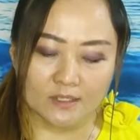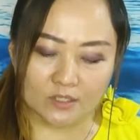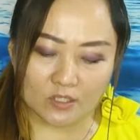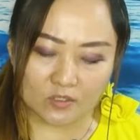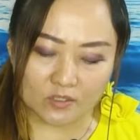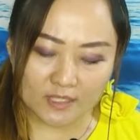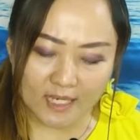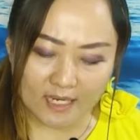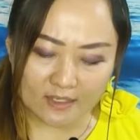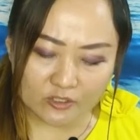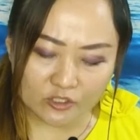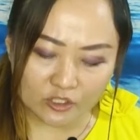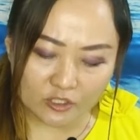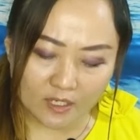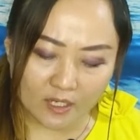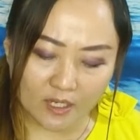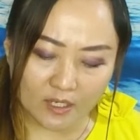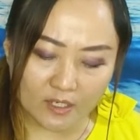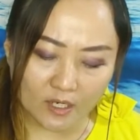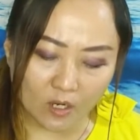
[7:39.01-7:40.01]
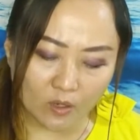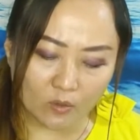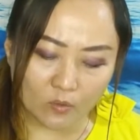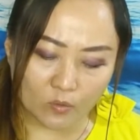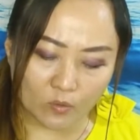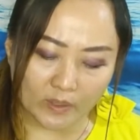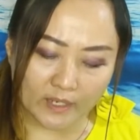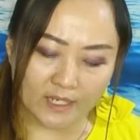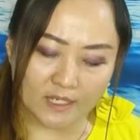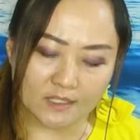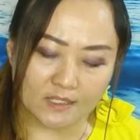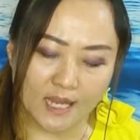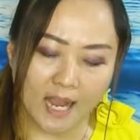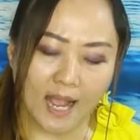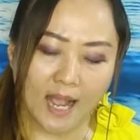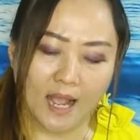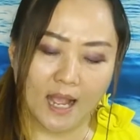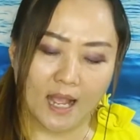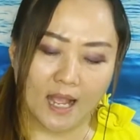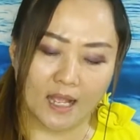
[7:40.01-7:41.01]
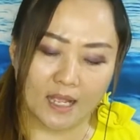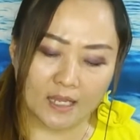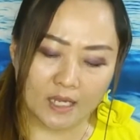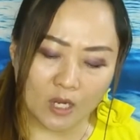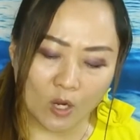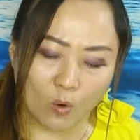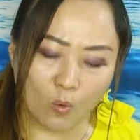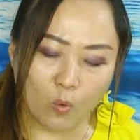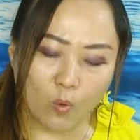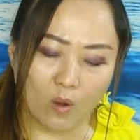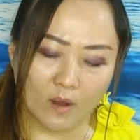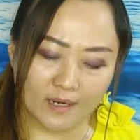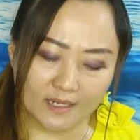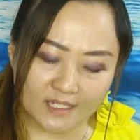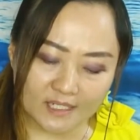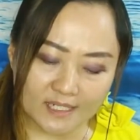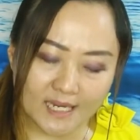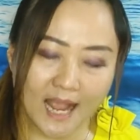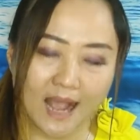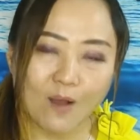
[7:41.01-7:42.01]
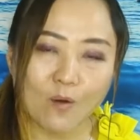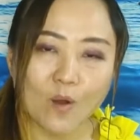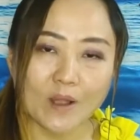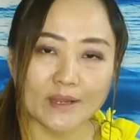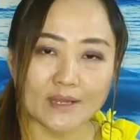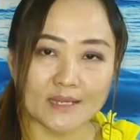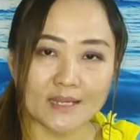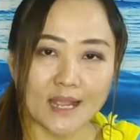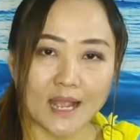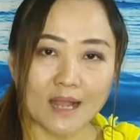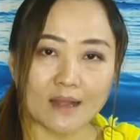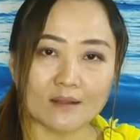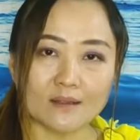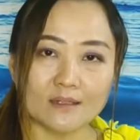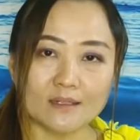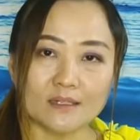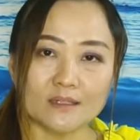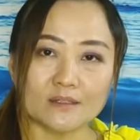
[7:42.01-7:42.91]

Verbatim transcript: 就像蛇用诡诈诱惑的夏娃一样。